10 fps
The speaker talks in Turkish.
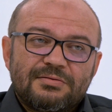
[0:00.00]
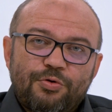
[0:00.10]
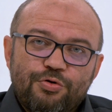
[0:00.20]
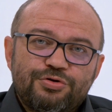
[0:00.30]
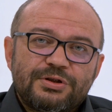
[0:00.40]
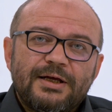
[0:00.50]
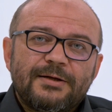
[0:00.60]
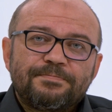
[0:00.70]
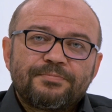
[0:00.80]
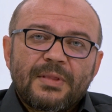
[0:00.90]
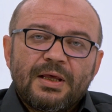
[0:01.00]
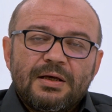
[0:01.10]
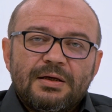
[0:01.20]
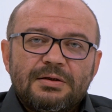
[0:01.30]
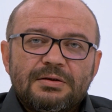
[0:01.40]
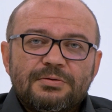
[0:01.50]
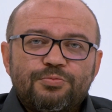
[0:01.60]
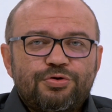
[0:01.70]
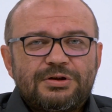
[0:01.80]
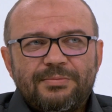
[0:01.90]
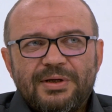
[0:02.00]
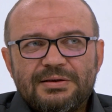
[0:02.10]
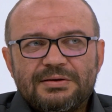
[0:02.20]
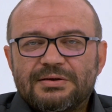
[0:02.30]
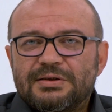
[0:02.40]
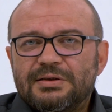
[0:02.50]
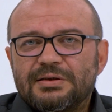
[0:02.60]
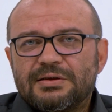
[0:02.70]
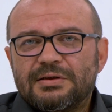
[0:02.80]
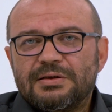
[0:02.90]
özne muhtemeldir ki